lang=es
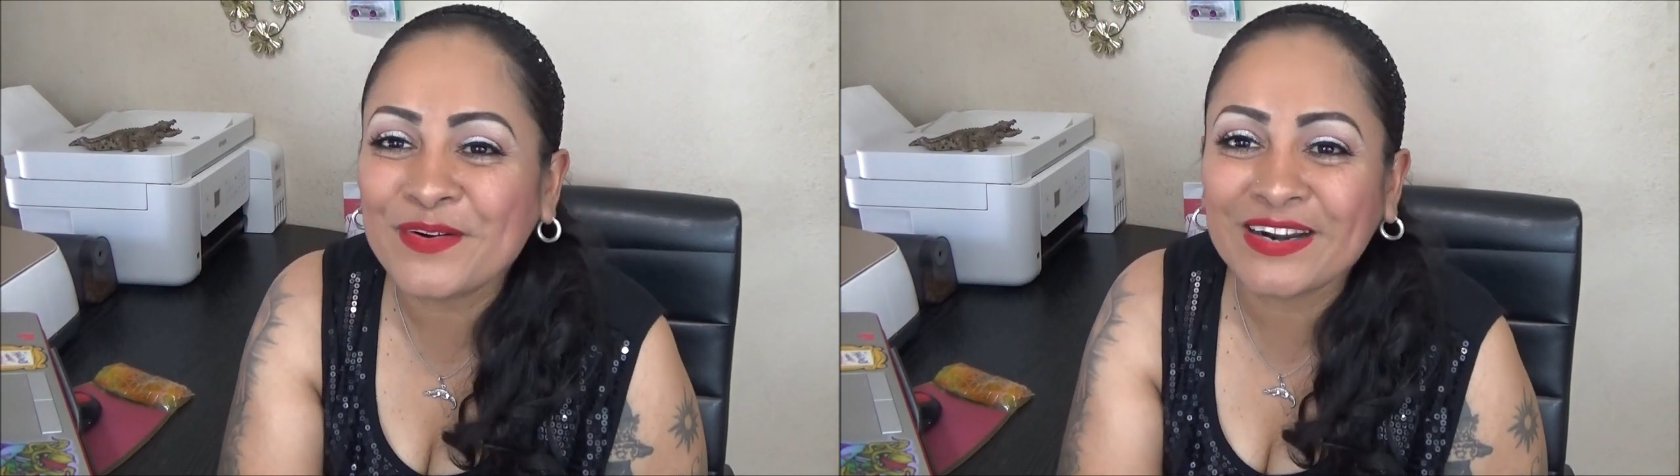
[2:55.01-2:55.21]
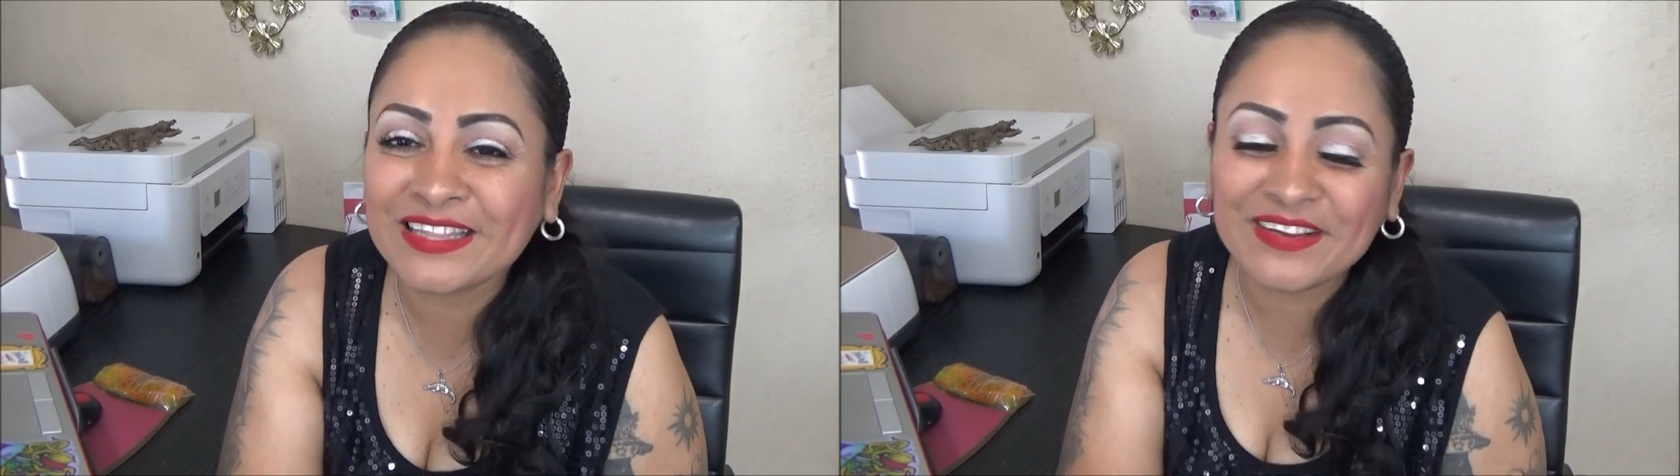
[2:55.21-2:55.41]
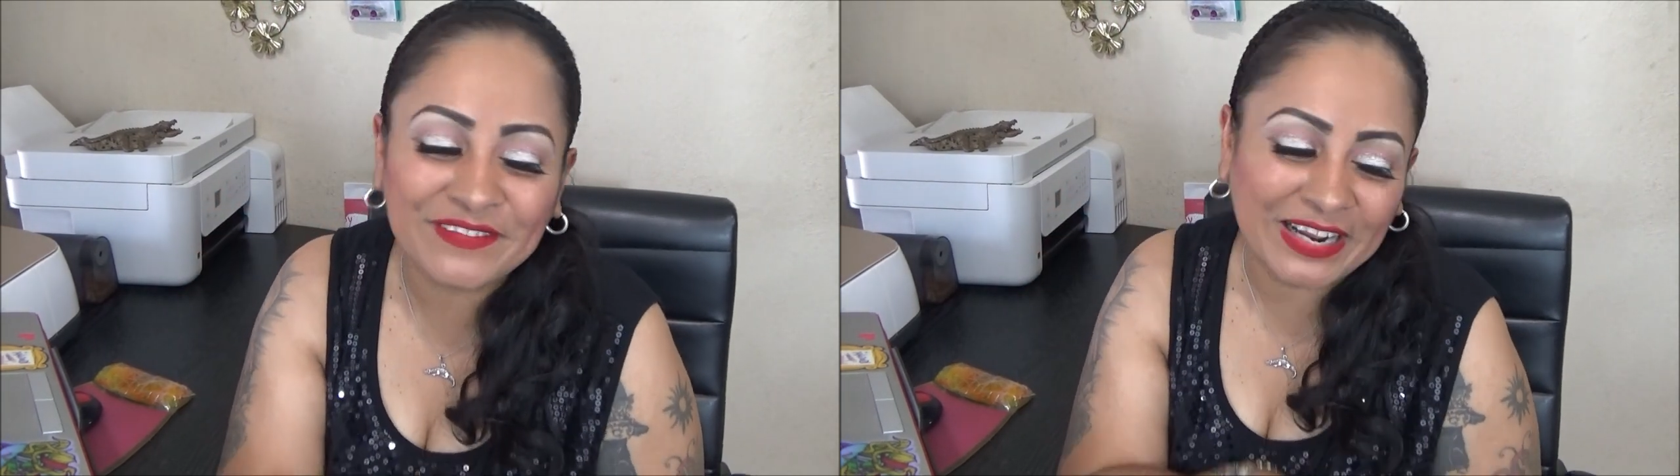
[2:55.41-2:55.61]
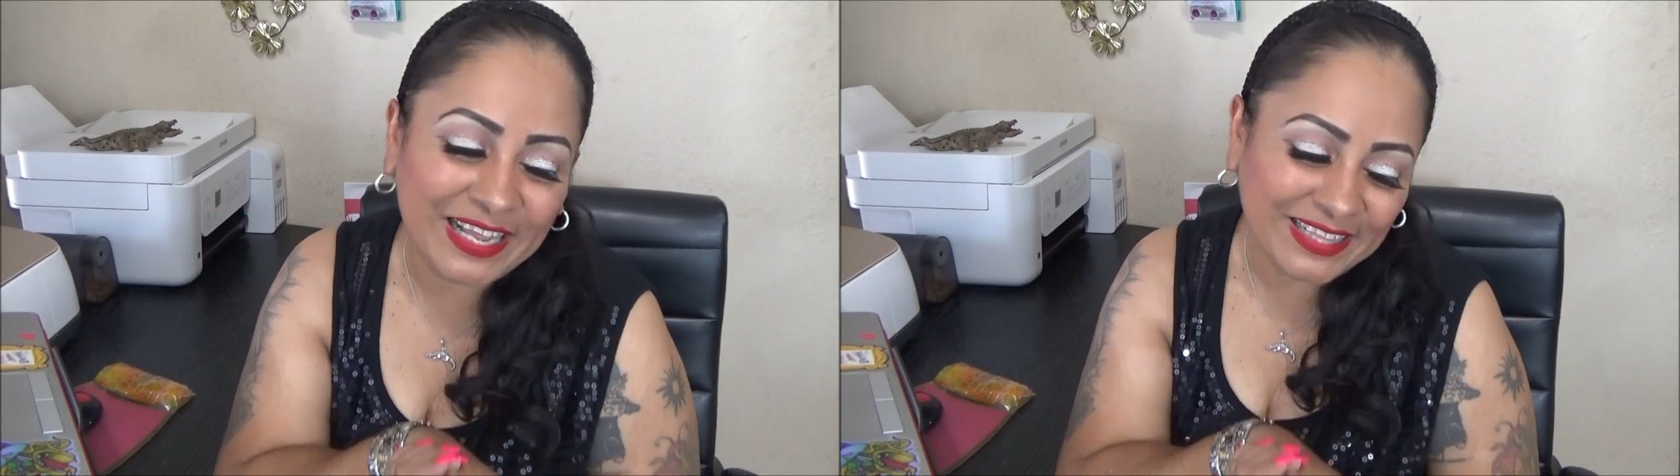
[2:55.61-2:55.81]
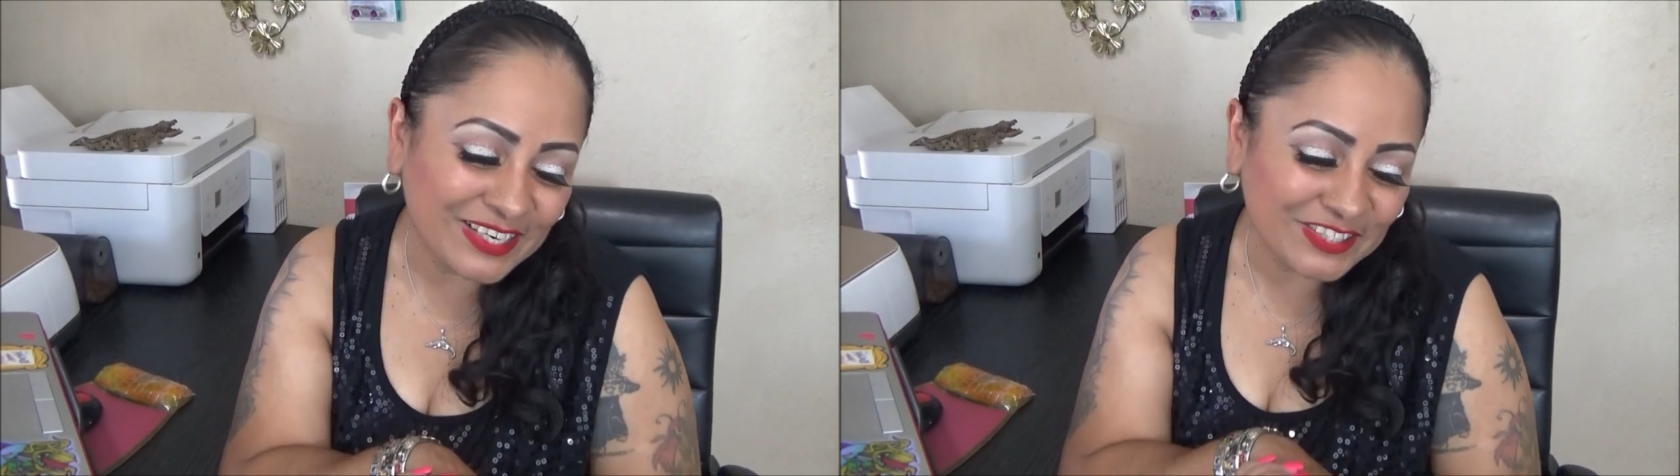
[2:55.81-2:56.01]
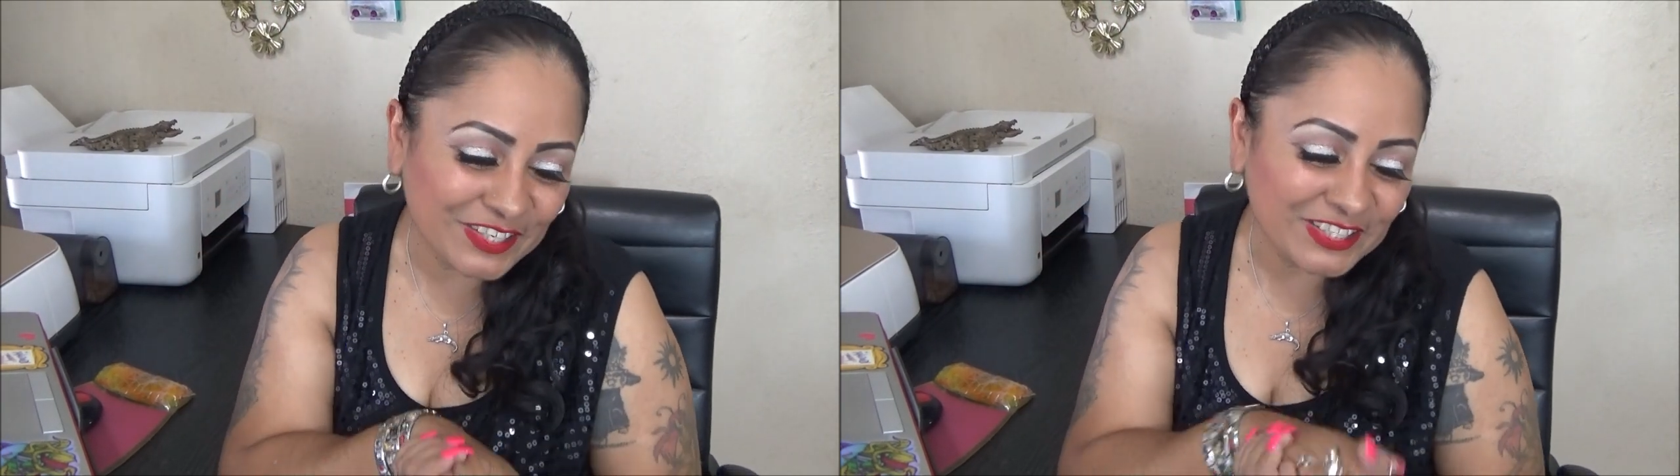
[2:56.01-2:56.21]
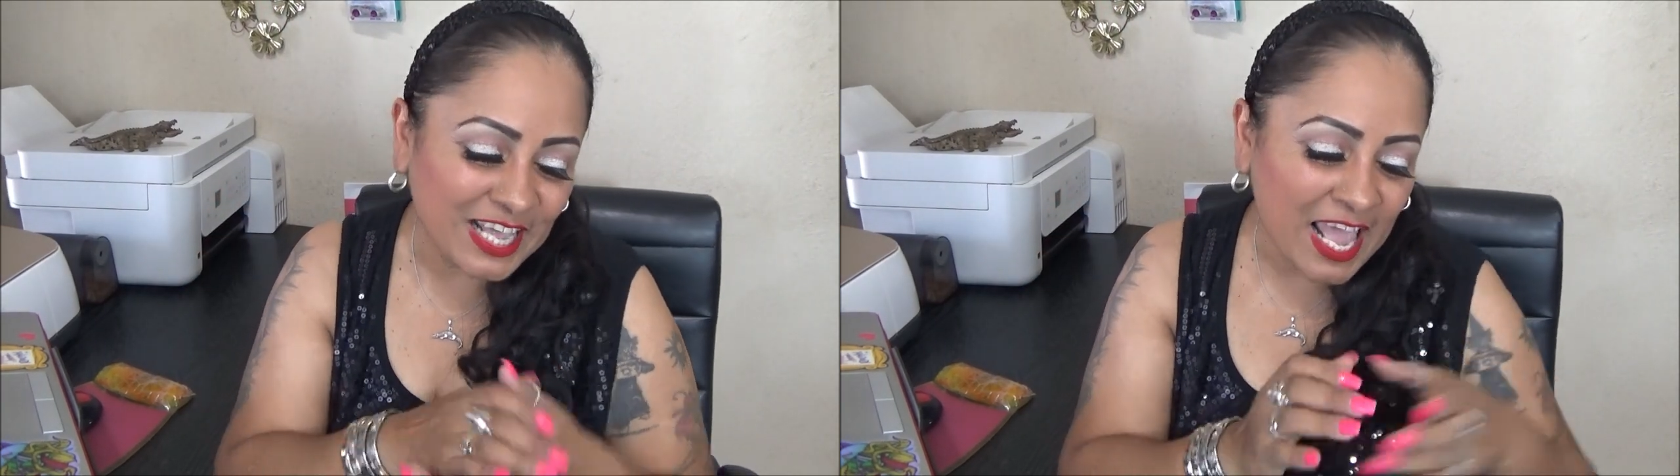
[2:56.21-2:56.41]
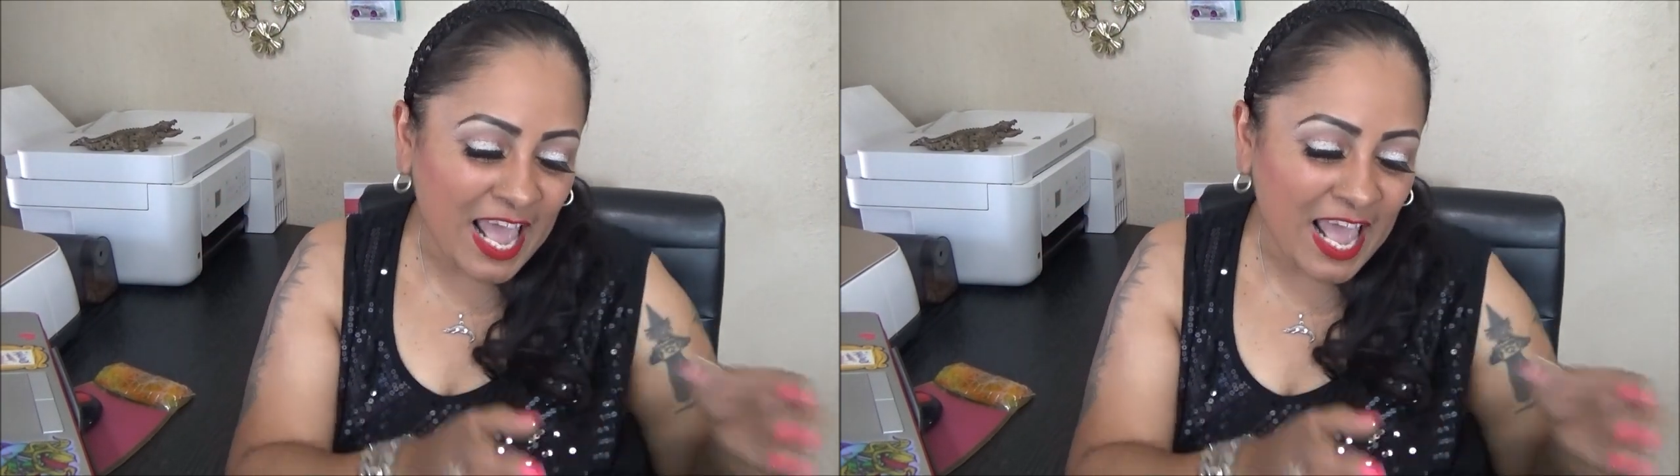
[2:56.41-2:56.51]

importa, me encantan los dos.